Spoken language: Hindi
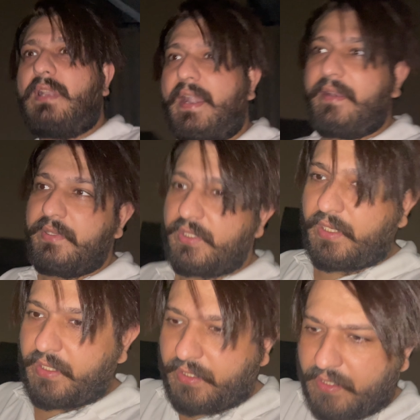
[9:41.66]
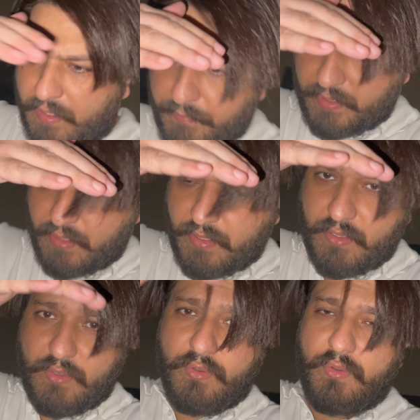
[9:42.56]
लाइट भी चली गई यहाँ
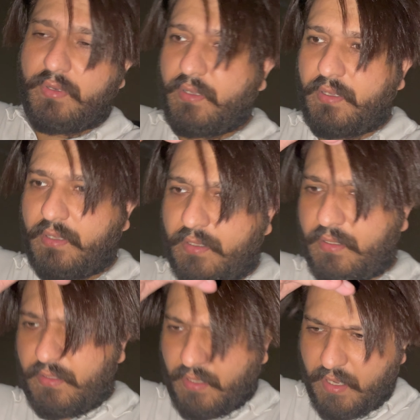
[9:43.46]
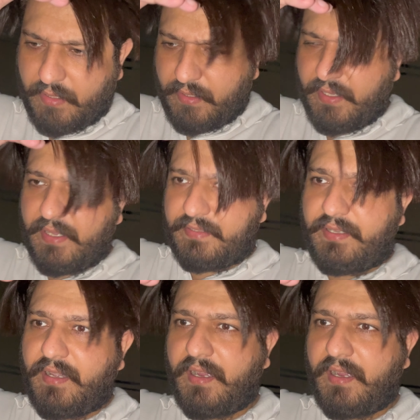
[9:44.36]
पे और आंधी ऐसी आ